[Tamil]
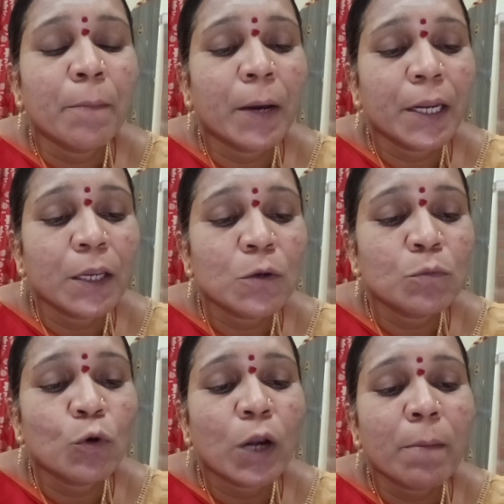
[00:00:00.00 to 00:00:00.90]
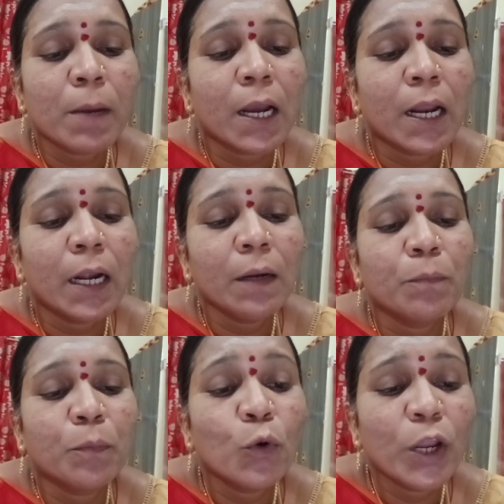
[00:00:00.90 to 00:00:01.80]
பறிக்கும் குரமகள்
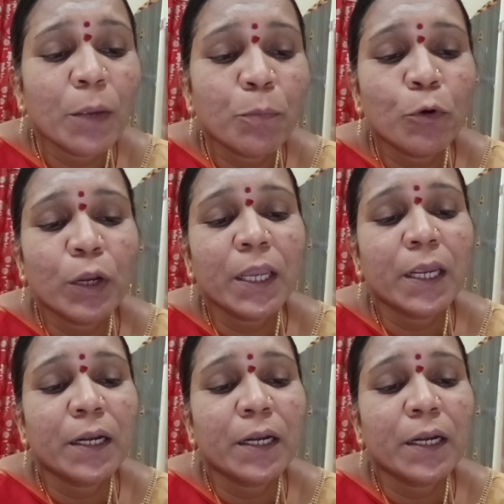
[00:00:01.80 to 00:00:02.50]
புலி புலி